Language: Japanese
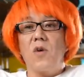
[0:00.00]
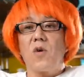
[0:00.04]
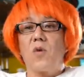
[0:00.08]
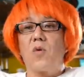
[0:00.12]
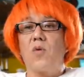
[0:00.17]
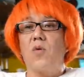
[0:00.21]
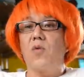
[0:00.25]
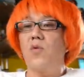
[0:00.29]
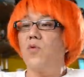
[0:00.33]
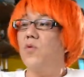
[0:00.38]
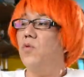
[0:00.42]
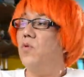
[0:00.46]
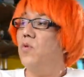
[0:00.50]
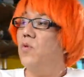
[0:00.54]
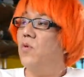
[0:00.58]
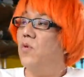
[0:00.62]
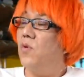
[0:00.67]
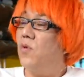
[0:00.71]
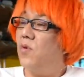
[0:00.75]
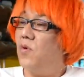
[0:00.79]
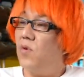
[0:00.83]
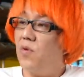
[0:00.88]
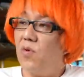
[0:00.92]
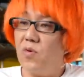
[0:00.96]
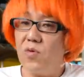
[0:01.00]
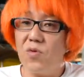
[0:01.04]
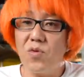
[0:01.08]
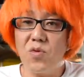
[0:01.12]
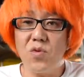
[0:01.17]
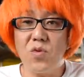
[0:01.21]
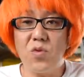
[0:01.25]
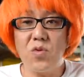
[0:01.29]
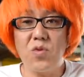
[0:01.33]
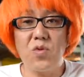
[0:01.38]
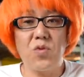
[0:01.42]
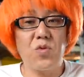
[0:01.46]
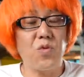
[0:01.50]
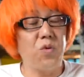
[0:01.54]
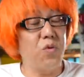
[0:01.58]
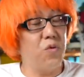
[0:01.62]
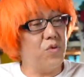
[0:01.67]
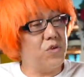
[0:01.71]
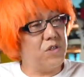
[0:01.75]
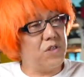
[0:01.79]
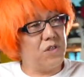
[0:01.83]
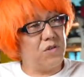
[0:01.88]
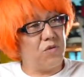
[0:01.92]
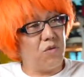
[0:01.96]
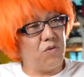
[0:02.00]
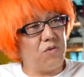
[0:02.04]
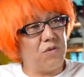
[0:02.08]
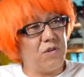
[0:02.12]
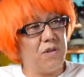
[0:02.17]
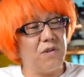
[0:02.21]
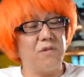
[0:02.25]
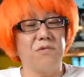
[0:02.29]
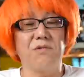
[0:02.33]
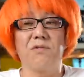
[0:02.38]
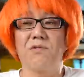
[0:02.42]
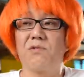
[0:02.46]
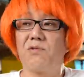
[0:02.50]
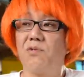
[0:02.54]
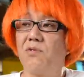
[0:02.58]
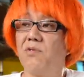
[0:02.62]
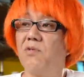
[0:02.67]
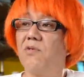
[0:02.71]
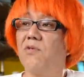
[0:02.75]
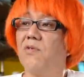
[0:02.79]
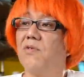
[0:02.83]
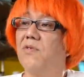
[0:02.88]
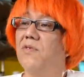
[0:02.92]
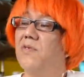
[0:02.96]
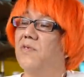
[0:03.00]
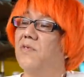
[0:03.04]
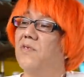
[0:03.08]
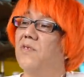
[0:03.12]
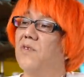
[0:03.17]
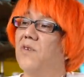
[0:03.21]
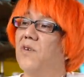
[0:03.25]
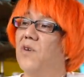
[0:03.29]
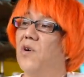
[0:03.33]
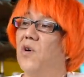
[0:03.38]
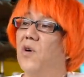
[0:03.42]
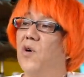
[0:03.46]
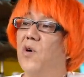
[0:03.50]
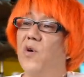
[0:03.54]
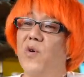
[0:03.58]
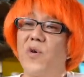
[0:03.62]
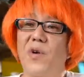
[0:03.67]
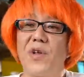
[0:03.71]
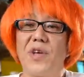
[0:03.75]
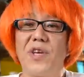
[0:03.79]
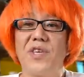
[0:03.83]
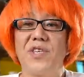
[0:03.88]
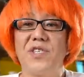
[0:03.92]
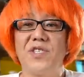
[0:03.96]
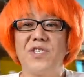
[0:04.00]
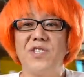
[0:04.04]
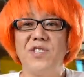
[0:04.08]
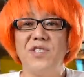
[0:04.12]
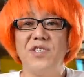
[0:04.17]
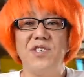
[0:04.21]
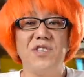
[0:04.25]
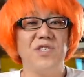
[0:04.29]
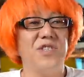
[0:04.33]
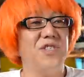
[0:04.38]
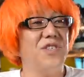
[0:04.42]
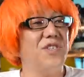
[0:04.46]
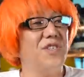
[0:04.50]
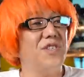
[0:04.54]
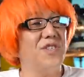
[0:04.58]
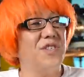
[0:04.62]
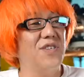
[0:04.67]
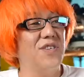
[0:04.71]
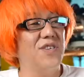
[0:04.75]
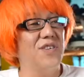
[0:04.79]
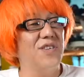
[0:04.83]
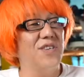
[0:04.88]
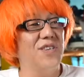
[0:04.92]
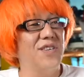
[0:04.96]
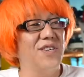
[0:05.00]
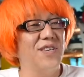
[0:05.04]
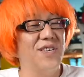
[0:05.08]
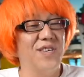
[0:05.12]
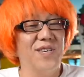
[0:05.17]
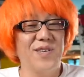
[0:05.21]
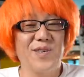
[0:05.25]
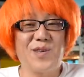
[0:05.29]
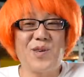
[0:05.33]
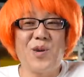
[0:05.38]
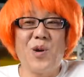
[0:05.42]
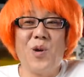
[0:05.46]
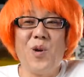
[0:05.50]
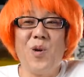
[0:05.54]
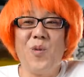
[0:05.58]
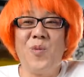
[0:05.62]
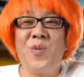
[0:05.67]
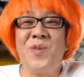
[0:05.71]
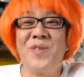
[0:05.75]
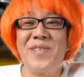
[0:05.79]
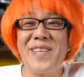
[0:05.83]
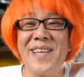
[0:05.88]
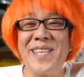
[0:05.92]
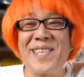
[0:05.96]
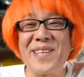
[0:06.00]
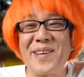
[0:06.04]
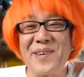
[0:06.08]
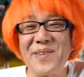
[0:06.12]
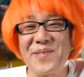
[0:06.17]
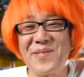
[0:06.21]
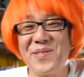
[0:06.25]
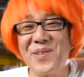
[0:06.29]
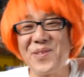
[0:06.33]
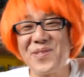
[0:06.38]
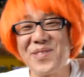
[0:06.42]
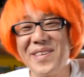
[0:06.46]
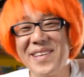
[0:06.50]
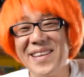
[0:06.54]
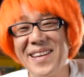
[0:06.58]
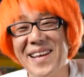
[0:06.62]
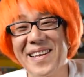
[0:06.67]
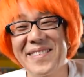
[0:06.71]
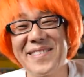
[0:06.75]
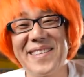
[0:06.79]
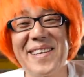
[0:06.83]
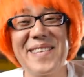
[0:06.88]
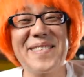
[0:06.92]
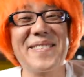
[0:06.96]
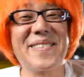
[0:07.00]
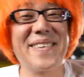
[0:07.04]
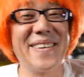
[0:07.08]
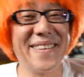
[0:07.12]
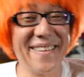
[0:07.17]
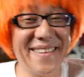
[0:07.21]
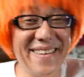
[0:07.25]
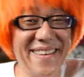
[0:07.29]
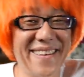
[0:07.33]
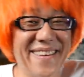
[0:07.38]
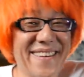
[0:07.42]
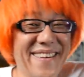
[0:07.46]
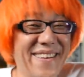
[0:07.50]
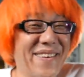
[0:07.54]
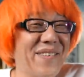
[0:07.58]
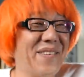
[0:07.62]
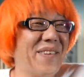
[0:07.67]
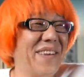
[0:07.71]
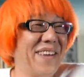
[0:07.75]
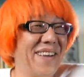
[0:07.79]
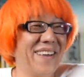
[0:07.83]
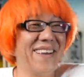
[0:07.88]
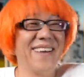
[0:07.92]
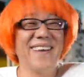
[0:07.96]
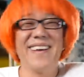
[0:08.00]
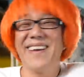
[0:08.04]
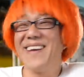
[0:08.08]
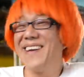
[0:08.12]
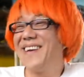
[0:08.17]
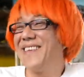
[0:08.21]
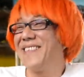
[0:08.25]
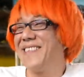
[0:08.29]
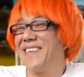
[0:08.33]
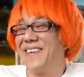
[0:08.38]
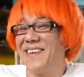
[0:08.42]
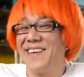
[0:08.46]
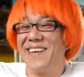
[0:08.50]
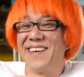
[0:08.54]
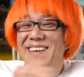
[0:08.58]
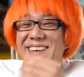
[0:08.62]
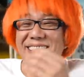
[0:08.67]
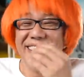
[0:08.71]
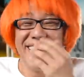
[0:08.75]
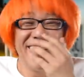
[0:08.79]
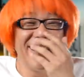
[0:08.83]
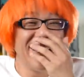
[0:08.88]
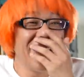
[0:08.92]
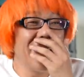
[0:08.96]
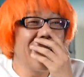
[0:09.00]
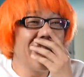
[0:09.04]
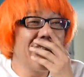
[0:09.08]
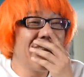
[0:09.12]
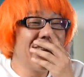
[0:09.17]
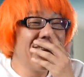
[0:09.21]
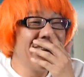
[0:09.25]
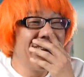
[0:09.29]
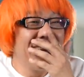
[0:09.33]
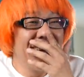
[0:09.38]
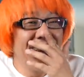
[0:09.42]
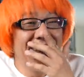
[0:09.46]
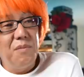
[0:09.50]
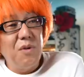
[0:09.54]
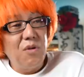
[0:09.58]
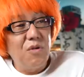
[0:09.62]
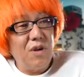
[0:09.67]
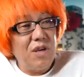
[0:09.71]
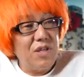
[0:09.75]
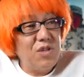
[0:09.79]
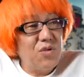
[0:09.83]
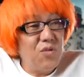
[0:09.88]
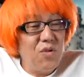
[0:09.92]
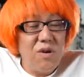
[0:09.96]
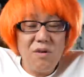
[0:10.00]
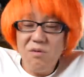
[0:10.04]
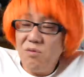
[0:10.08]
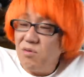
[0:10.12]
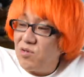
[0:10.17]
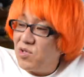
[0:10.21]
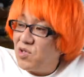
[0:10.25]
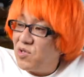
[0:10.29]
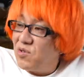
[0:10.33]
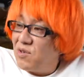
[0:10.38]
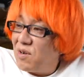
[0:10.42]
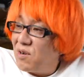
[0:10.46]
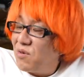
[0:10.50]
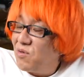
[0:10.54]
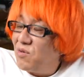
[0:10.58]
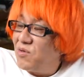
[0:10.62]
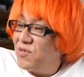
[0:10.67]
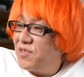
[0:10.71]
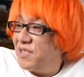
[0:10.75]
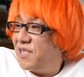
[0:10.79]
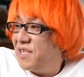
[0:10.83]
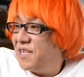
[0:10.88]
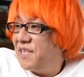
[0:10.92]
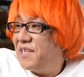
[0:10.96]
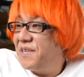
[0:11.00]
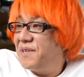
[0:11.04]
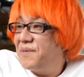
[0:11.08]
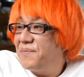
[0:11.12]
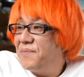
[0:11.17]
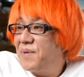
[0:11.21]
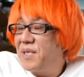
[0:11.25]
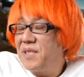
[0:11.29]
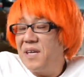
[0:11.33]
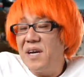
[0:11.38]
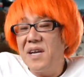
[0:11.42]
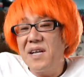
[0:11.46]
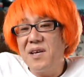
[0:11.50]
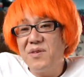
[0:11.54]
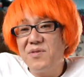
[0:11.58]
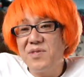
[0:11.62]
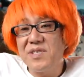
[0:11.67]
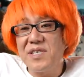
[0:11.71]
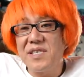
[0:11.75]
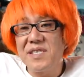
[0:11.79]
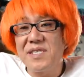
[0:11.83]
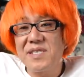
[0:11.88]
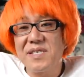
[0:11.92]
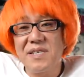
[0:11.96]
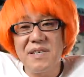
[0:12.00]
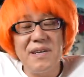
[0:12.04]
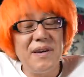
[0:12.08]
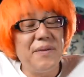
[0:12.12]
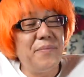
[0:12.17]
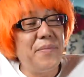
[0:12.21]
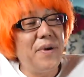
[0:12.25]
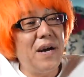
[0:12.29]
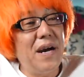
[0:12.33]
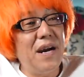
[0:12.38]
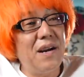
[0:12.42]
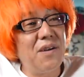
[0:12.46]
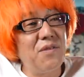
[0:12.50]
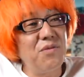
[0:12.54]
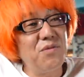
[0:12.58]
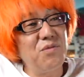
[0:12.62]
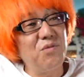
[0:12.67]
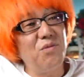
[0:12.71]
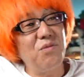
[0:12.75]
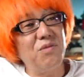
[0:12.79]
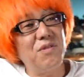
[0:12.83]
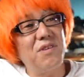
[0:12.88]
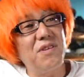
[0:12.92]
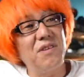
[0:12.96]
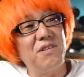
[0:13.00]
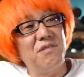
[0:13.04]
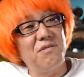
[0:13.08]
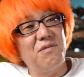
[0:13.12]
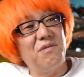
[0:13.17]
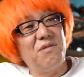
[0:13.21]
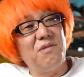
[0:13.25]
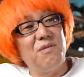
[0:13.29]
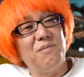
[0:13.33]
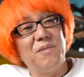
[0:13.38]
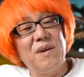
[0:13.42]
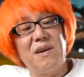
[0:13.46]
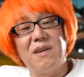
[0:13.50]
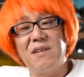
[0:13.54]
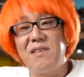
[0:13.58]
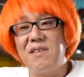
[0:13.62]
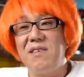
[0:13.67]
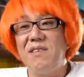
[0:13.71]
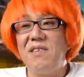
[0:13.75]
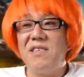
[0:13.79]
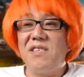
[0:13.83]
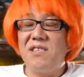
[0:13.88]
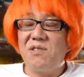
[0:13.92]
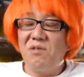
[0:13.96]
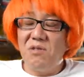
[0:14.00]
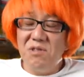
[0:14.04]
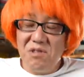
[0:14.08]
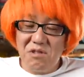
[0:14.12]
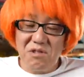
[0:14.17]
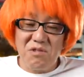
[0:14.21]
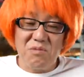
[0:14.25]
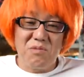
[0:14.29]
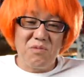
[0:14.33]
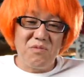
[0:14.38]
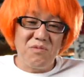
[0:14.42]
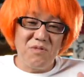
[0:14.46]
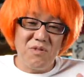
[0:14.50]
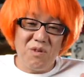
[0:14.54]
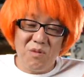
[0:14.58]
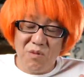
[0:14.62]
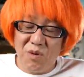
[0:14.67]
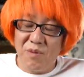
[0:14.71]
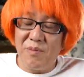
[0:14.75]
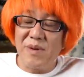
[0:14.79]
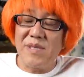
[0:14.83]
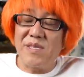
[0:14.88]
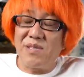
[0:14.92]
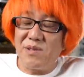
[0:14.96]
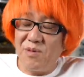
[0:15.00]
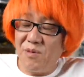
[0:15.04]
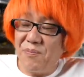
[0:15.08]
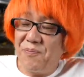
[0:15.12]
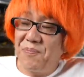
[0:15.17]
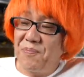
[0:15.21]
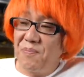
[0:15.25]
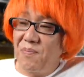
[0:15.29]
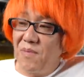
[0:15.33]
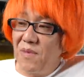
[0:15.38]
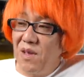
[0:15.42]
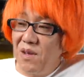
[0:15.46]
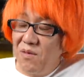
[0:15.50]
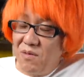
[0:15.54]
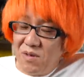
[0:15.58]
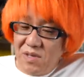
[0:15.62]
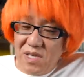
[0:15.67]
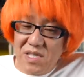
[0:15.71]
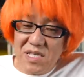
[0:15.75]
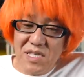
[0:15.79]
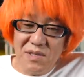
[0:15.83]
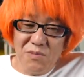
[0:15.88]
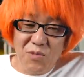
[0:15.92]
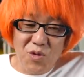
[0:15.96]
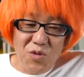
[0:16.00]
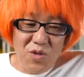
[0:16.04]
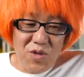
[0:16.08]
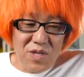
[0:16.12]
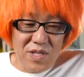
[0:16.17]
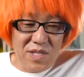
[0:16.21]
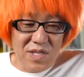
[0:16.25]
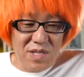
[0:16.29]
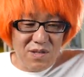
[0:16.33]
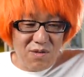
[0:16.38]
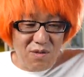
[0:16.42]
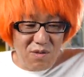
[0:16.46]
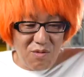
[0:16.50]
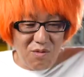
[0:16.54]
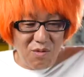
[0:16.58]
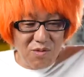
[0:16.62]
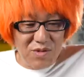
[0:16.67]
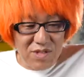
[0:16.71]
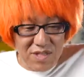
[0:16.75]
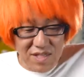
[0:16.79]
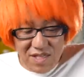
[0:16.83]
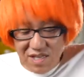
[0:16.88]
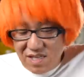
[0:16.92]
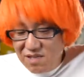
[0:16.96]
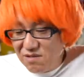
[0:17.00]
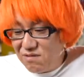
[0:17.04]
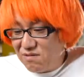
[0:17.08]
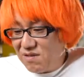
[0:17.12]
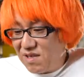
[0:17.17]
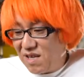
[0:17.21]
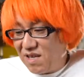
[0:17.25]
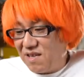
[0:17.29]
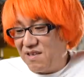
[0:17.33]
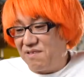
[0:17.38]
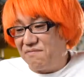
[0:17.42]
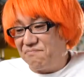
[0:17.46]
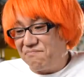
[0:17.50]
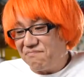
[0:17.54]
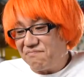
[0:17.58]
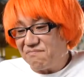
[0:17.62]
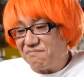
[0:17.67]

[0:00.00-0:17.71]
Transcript: この年取ってくると歴史に興味出てくるのって何なんですかねこれね。まあほら小学校中学校ってね、まあ、習うじゃないですか。まああの時のまあ人によると思いますよ。私ものすごく落ち着きのない